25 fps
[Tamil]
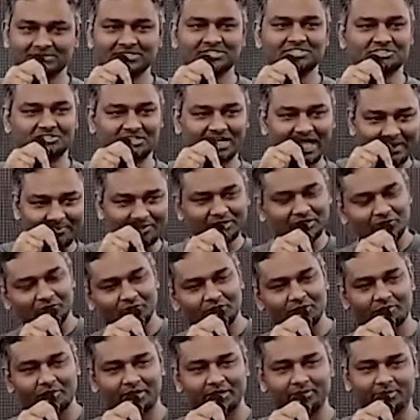ஸ்டேஜ்
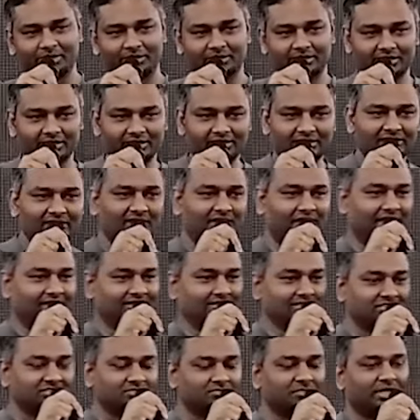கிடச்சிருச்சு இன்றைக்கி நீ
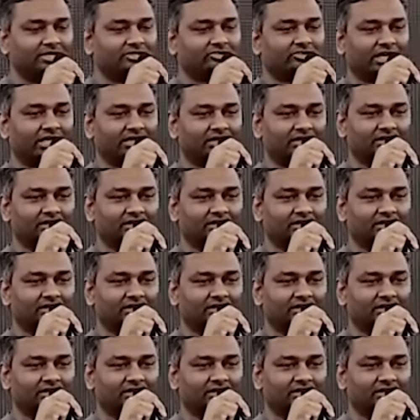பேசினா உனக்கு வந்து ஒரு